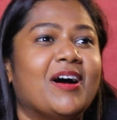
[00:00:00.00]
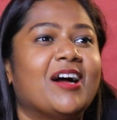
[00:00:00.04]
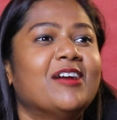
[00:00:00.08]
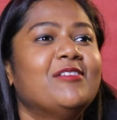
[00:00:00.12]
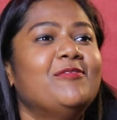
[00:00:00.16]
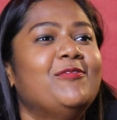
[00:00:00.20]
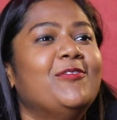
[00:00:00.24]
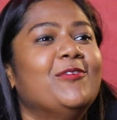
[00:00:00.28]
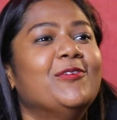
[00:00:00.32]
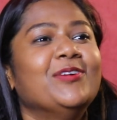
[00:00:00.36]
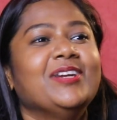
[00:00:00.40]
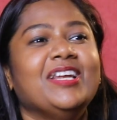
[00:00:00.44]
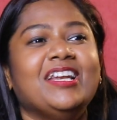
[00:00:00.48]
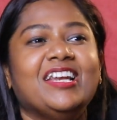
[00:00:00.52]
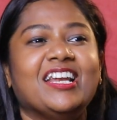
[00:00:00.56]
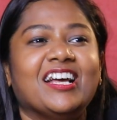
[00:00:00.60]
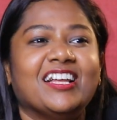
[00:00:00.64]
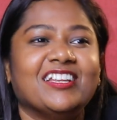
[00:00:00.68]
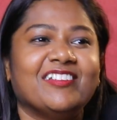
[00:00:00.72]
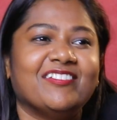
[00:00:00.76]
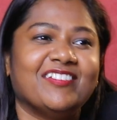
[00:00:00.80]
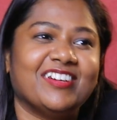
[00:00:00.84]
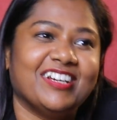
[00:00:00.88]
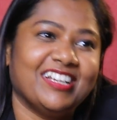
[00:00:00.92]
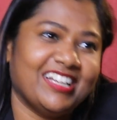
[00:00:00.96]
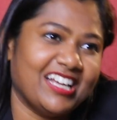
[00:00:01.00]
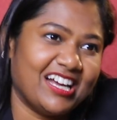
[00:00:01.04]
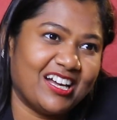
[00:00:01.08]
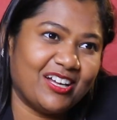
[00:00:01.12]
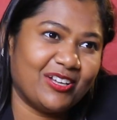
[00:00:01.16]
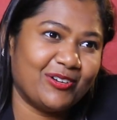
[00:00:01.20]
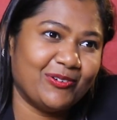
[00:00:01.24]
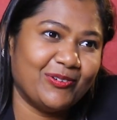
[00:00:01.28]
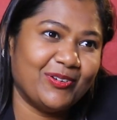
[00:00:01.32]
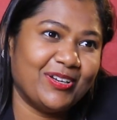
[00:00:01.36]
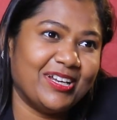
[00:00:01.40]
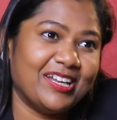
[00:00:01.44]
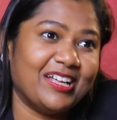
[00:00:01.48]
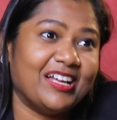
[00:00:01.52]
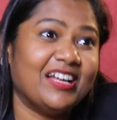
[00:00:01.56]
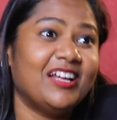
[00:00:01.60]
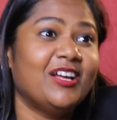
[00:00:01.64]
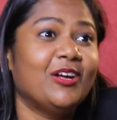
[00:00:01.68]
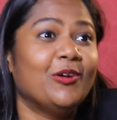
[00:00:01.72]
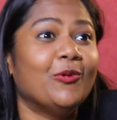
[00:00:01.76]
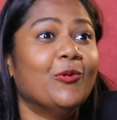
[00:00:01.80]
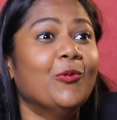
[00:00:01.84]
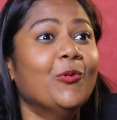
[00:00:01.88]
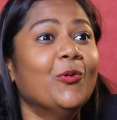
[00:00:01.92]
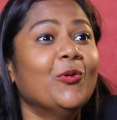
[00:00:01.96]
ஸ்மார்ட் போன் இல்லாதவங்க யாரும் இல்ல
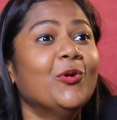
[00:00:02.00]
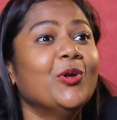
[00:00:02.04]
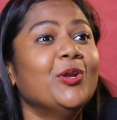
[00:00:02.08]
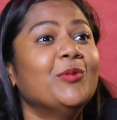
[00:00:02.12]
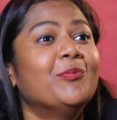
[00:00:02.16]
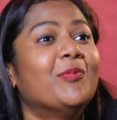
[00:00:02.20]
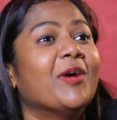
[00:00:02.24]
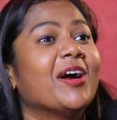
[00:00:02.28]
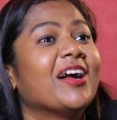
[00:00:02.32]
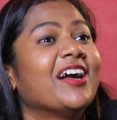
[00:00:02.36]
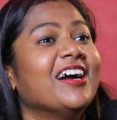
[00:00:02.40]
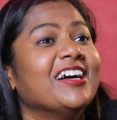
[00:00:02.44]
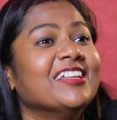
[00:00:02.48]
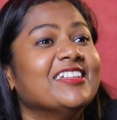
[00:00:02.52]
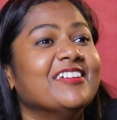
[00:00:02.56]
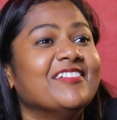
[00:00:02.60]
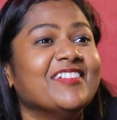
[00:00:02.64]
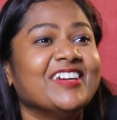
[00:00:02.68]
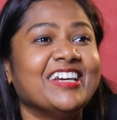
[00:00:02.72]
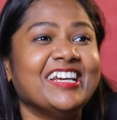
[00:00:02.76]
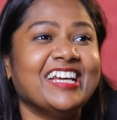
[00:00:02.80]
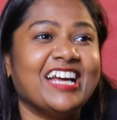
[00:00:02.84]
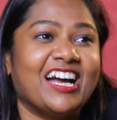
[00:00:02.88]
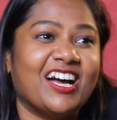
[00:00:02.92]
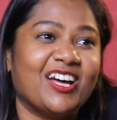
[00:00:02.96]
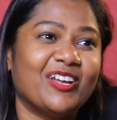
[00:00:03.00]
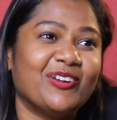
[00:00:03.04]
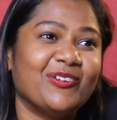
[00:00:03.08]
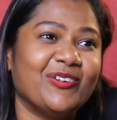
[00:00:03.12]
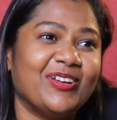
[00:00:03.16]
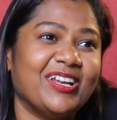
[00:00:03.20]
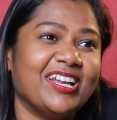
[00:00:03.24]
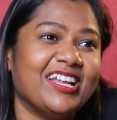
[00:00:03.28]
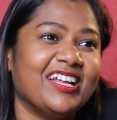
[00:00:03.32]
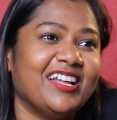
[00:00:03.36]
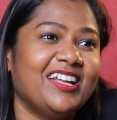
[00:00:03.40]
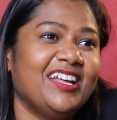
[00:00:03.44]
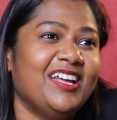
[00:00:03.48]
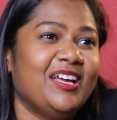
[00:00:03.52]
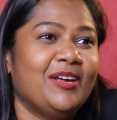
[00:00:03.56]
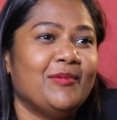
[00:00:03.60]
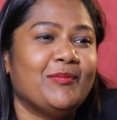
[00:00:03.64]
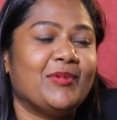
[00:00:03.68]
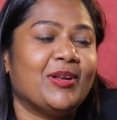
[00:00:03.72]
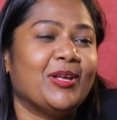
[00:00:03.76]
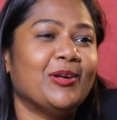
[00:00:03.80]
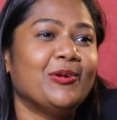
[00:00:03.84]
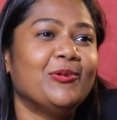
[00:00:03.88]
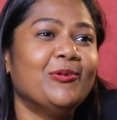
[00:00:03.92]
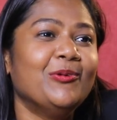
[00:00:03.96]
கூகுள் பார்க்காதவங்க யாரும்
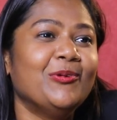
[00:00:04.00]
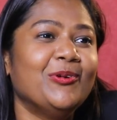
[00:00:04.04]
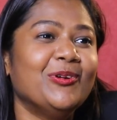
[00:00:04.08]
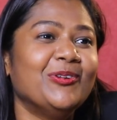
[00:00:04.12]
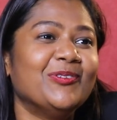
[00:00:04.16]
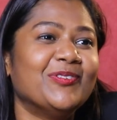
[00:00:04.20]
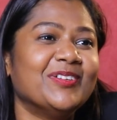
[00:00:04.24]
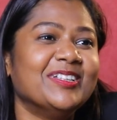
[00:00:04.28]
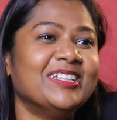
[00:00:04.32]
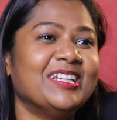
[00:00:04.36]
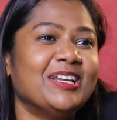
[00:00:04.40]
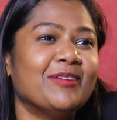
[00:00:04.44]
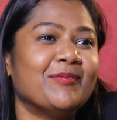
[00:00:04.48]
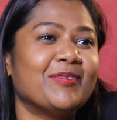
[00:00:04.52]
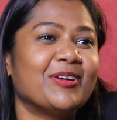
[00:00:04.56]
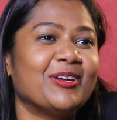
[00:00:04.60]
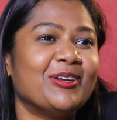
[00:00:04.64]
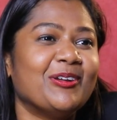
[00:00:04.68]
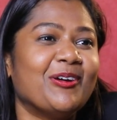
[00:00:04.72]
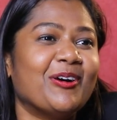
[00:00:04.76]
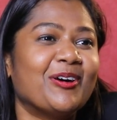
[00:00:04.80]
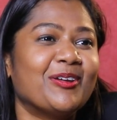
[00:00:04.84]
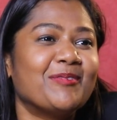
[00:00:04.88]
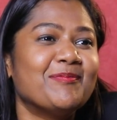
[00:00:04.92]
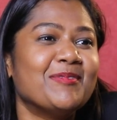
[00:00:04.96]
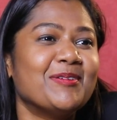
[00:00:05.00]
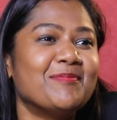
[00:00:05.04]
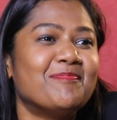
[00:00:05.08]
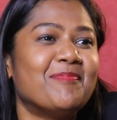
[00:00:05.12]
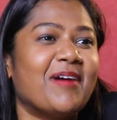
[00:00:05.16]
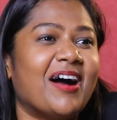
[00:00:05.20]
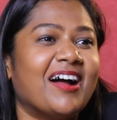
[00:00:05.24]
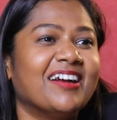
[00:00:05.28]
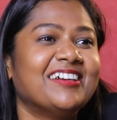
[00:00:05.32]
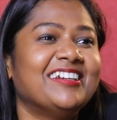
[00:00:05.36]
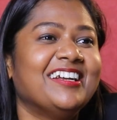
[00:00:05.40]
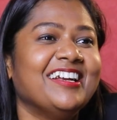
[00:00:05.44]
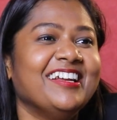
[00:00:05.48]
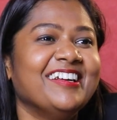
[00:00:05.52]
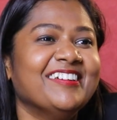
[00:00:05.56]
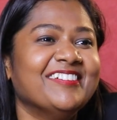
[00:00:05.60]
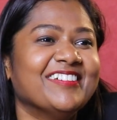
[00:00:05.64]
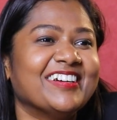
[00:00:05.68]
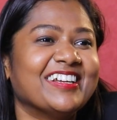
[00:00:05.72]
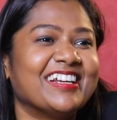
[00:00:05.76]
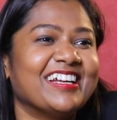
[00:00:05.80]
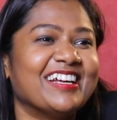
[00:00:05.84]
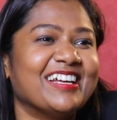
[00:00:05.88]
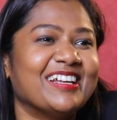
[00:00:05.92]
இல்ல கூகுள் வந்து நமக்கு நார்மல் பாட்டிலே வர